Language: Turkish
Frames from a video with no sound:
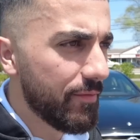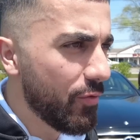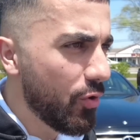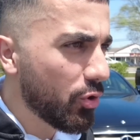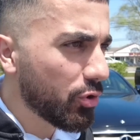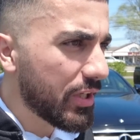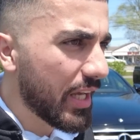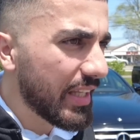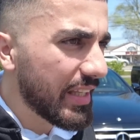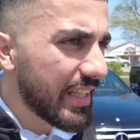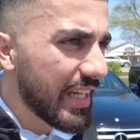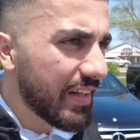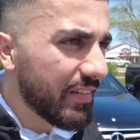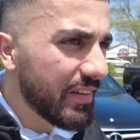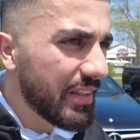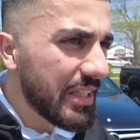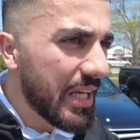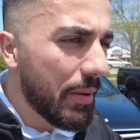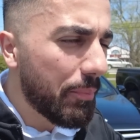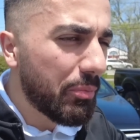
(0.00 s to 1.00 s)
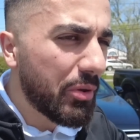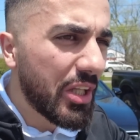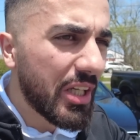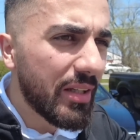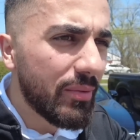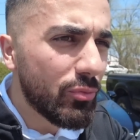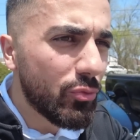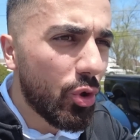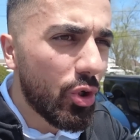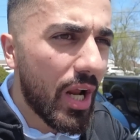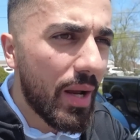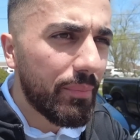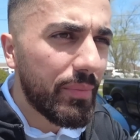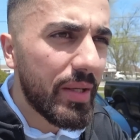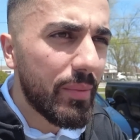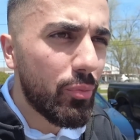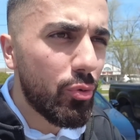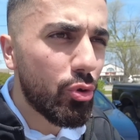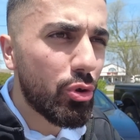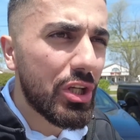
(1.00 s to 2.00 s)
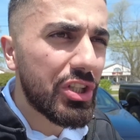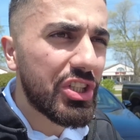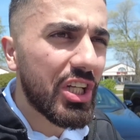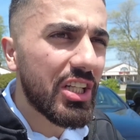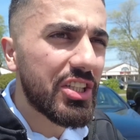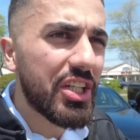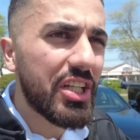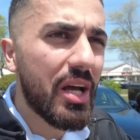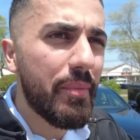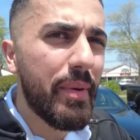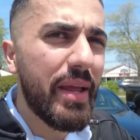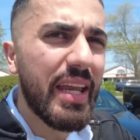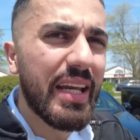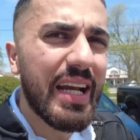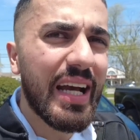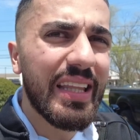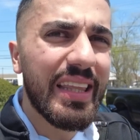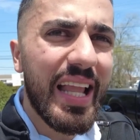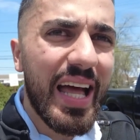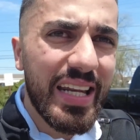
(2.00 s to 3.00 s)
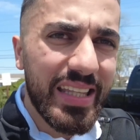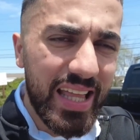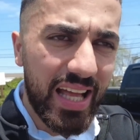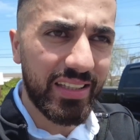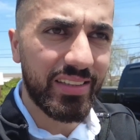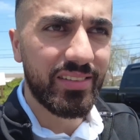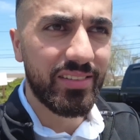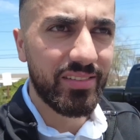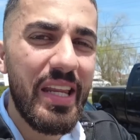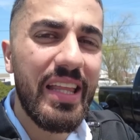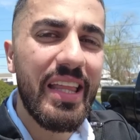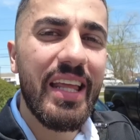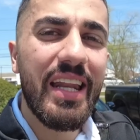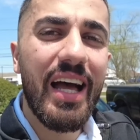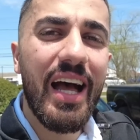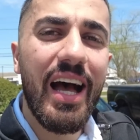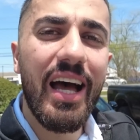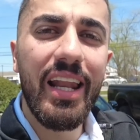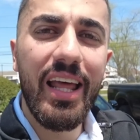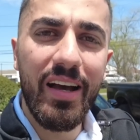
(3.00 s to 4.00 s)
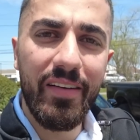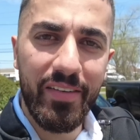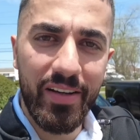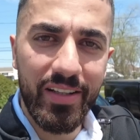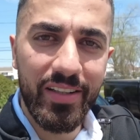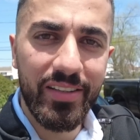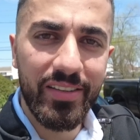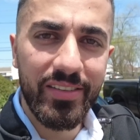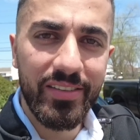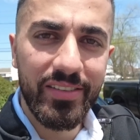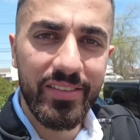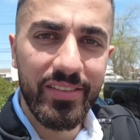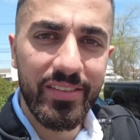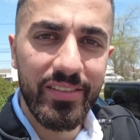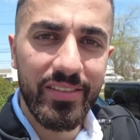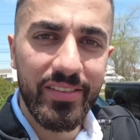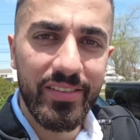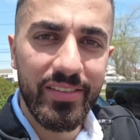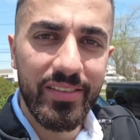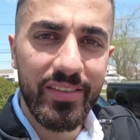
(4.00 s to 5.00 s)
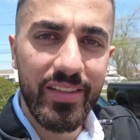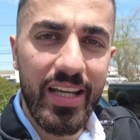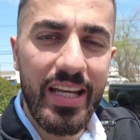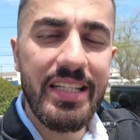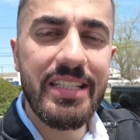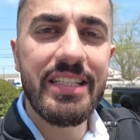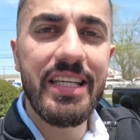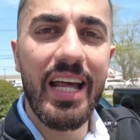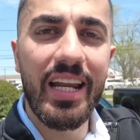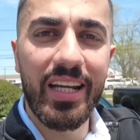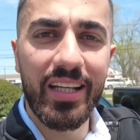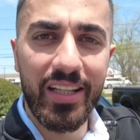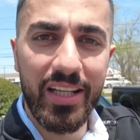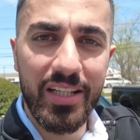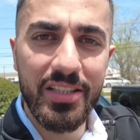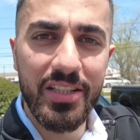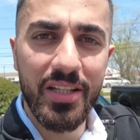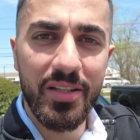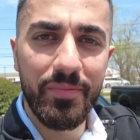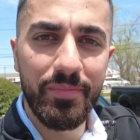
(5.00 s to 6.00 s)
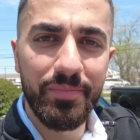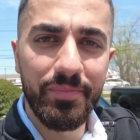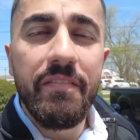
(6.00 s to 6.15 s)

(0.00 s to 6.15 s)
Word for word: work and travel yaptığım dönemde burada çalışan Amerikalılardan birileri hala var eski arkadaşlarım.